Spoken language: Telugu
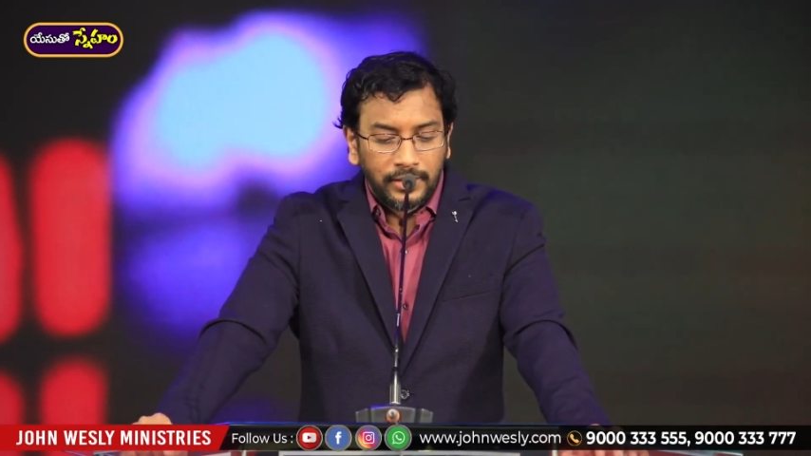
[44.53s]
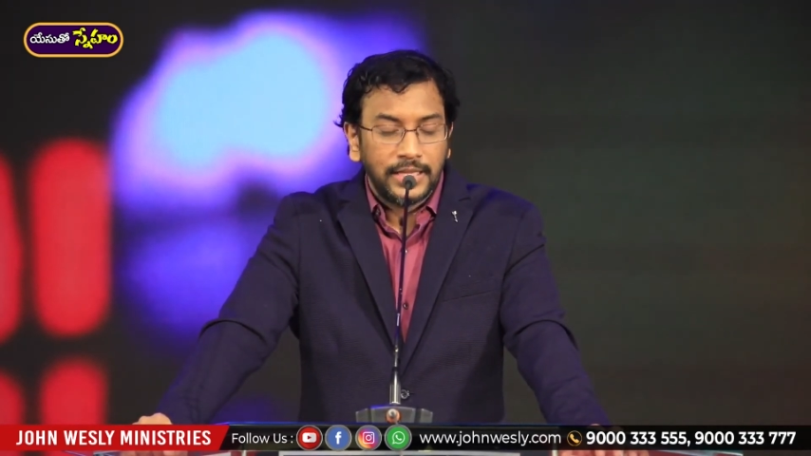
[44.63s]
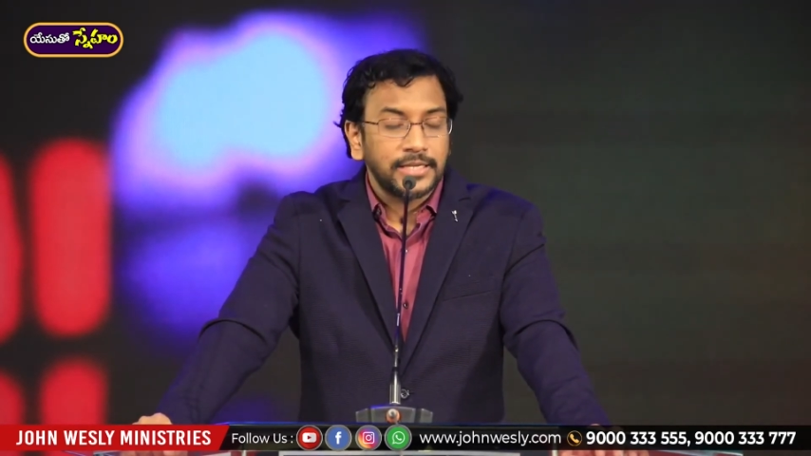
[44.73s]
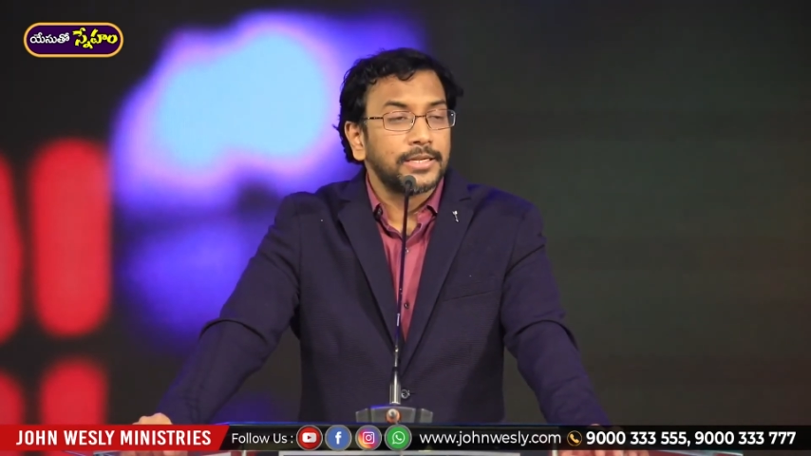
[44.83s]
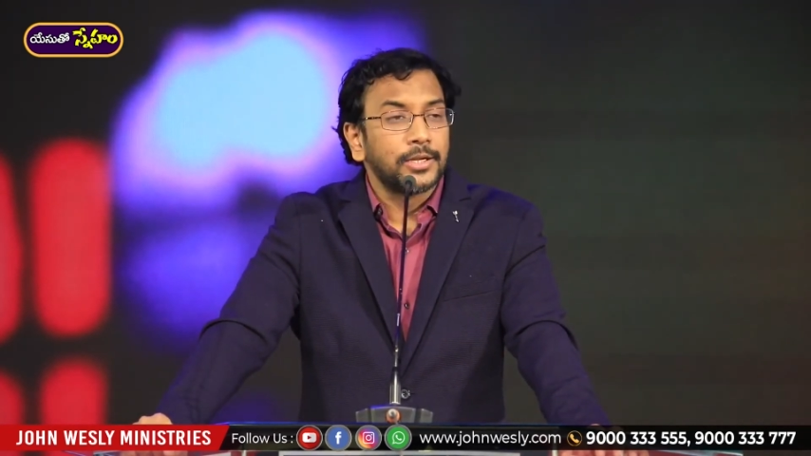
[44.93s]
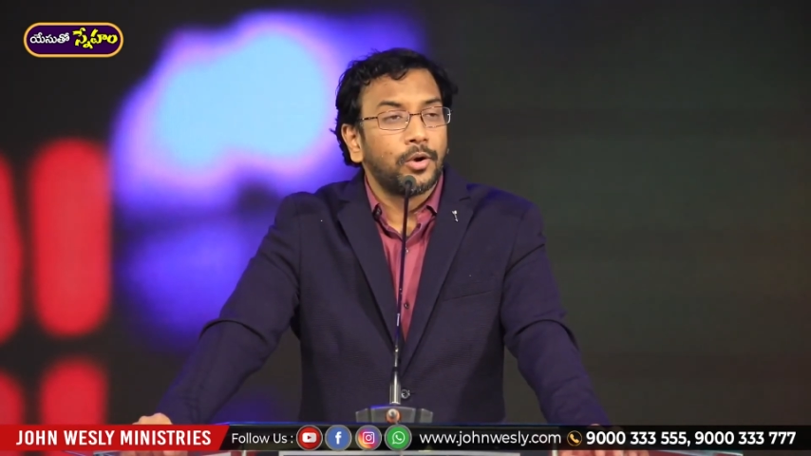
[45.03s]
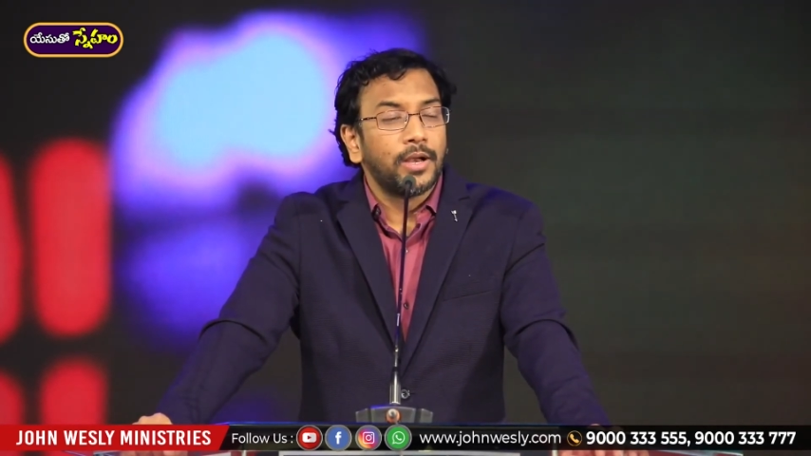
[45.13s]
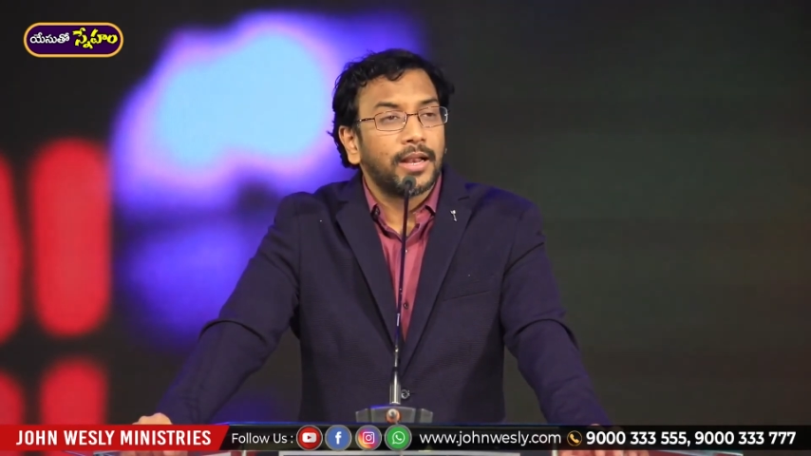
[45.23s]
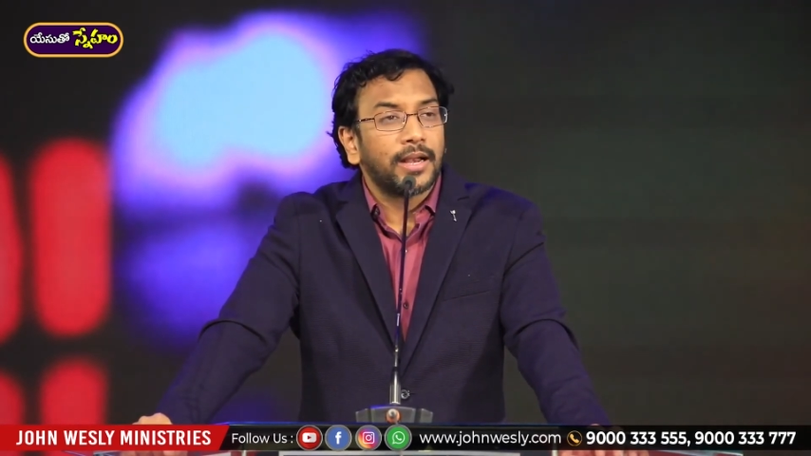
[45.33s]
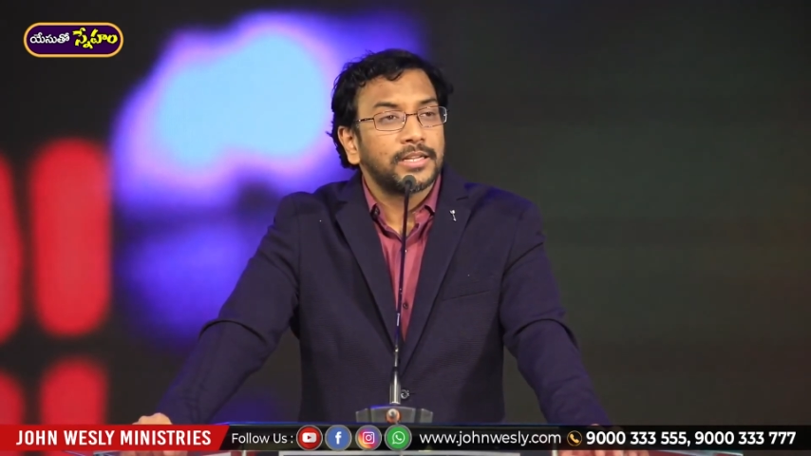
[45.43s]

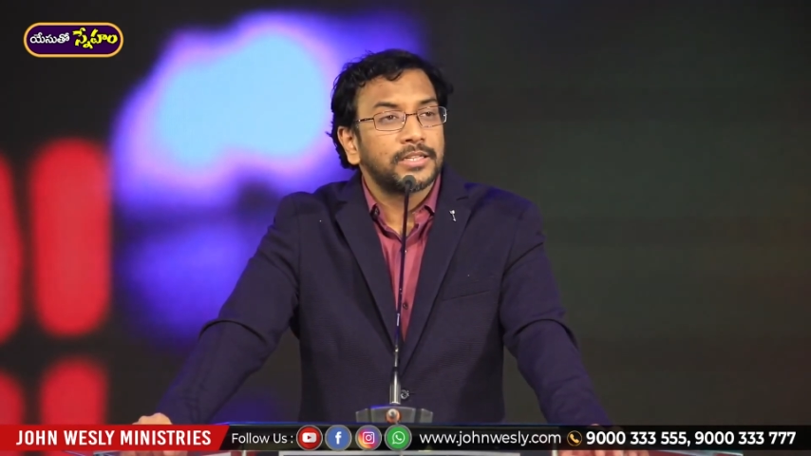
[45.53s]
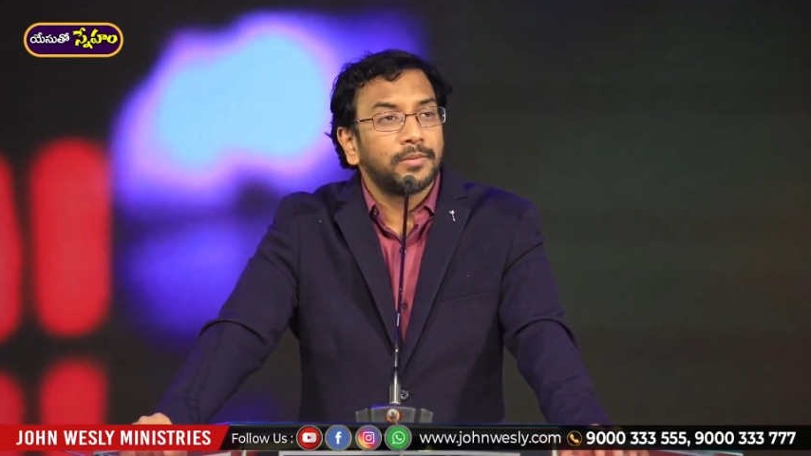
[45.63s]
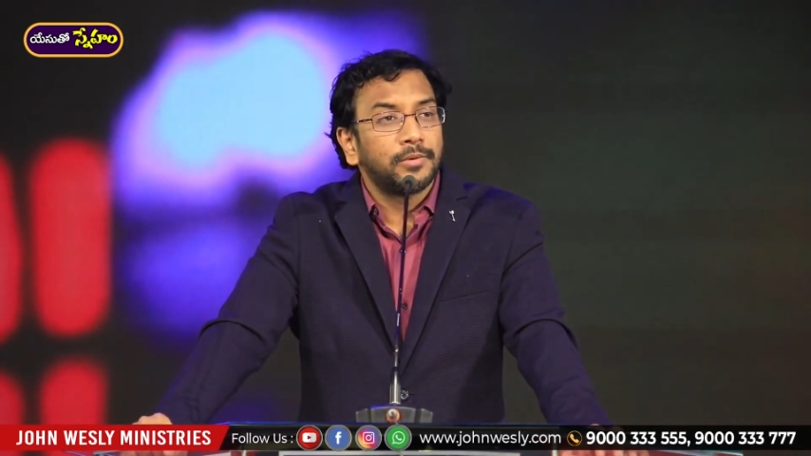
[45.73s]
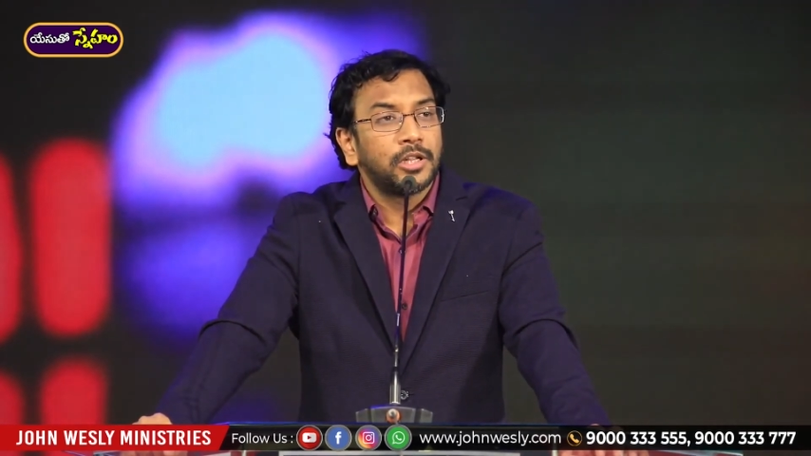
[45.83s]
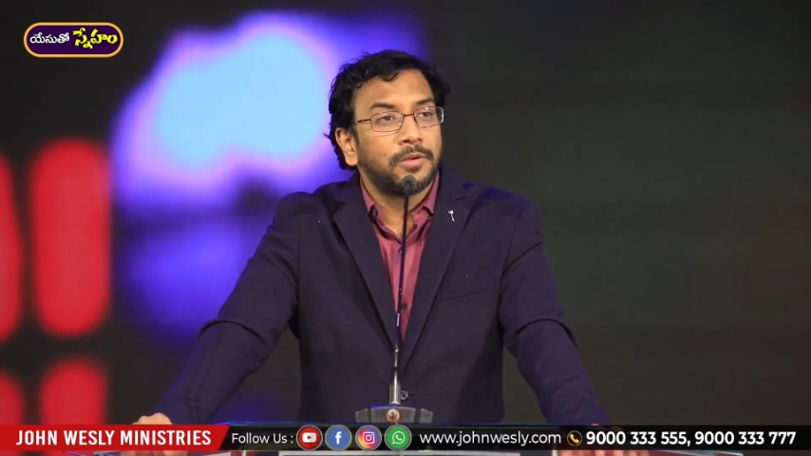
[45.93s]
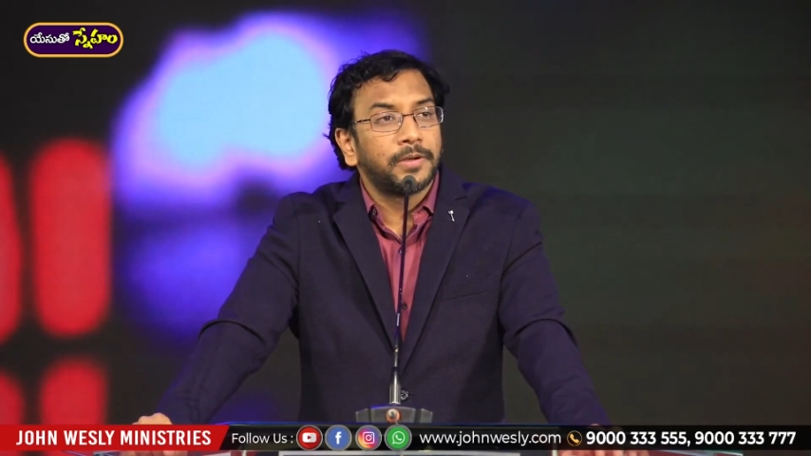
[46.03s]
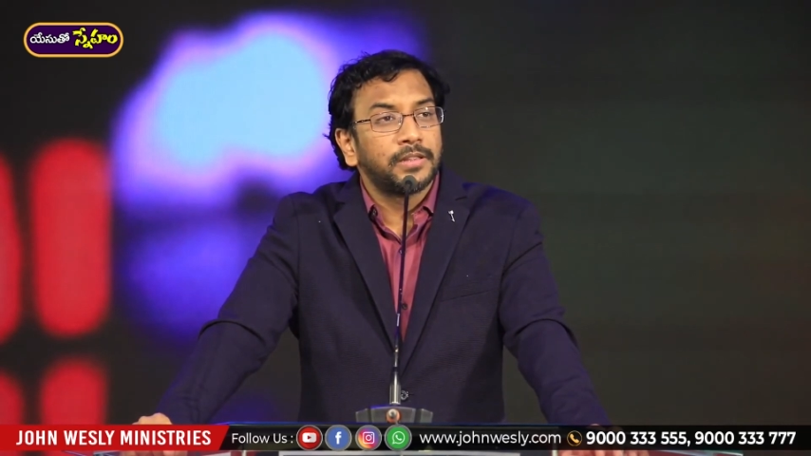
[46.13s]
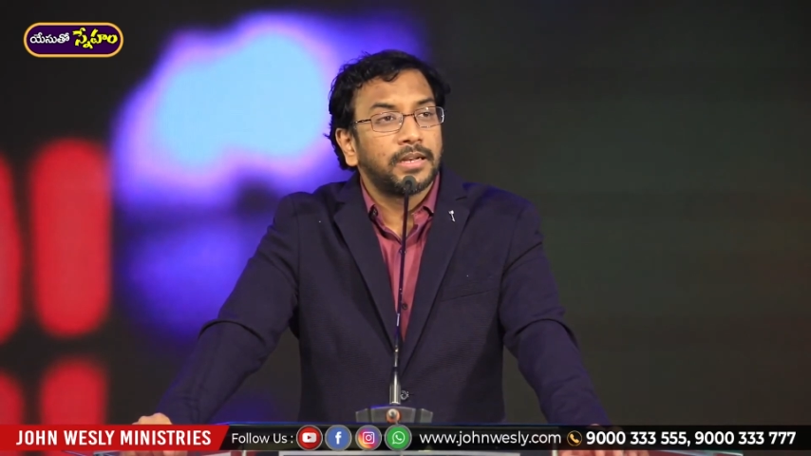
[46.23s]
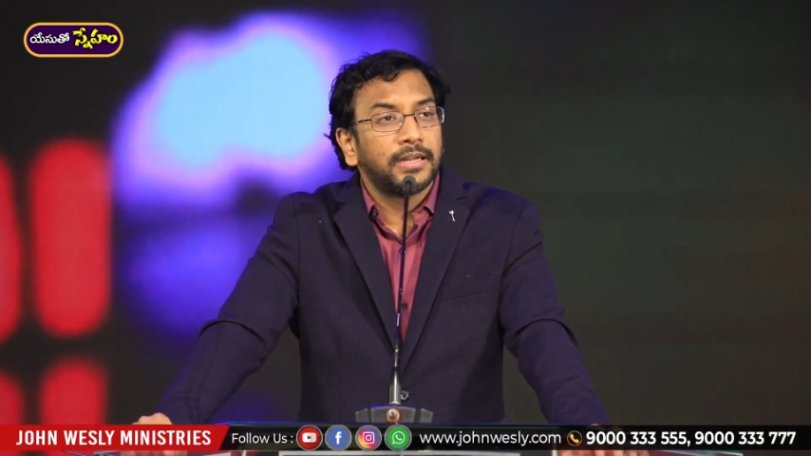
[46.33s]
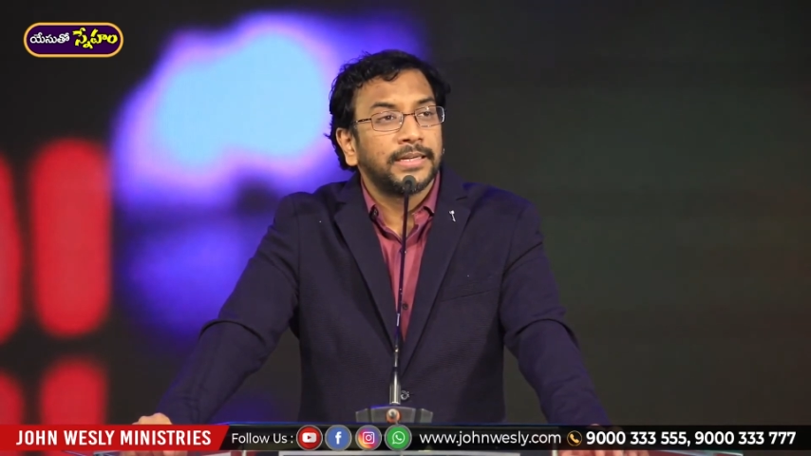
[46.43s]
తెస్సనోళ్ళకి రాసిన మొదటి
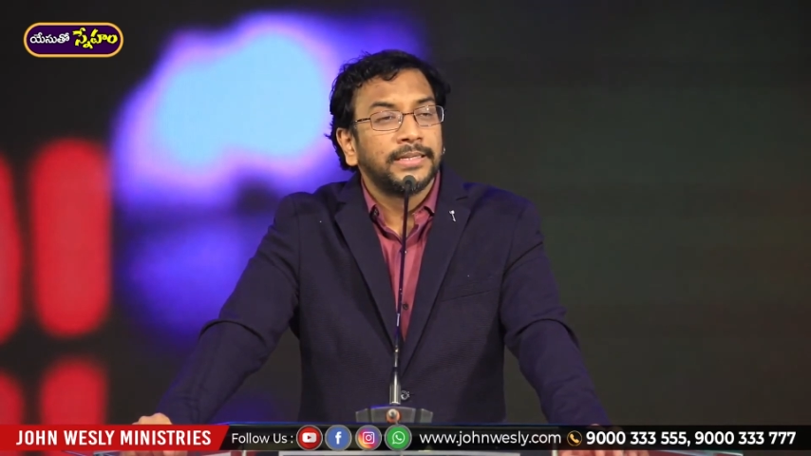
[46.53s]
పత్రిక